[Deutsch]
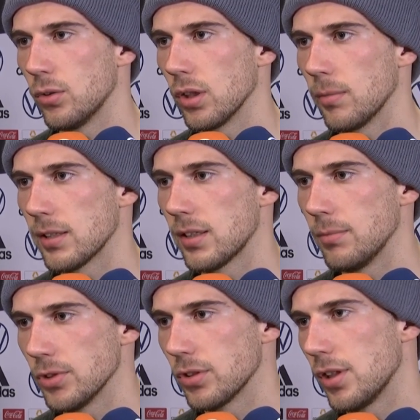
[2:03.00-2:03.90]
Tore gemacht
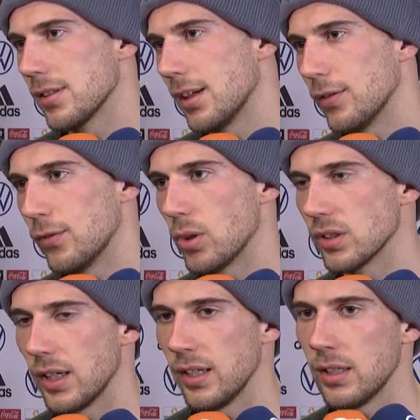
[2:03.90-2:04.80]
haben. So soll es da irgendwo auch
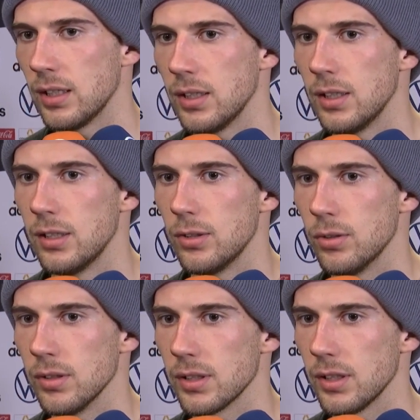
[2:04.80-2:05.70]
sein.
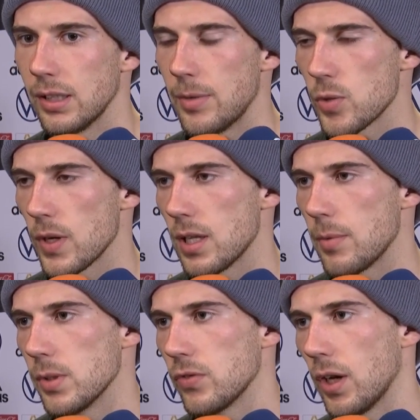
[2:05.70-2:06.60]
Und äh, dementsprechend
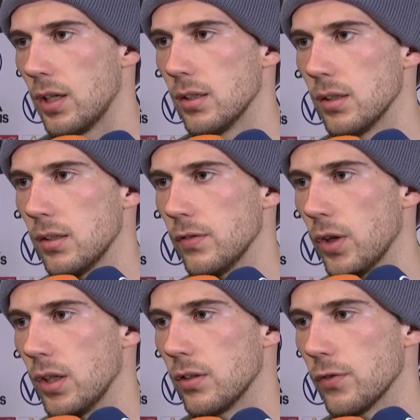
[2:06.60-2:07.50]
habe ich mich für alle,
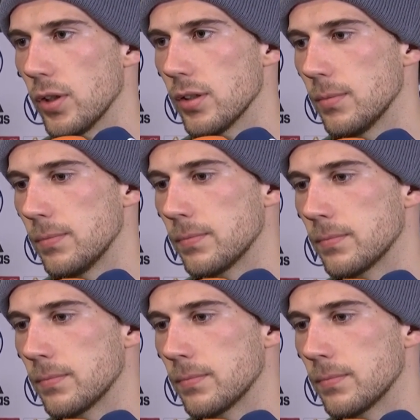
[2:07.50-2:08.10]
für alle gefreut.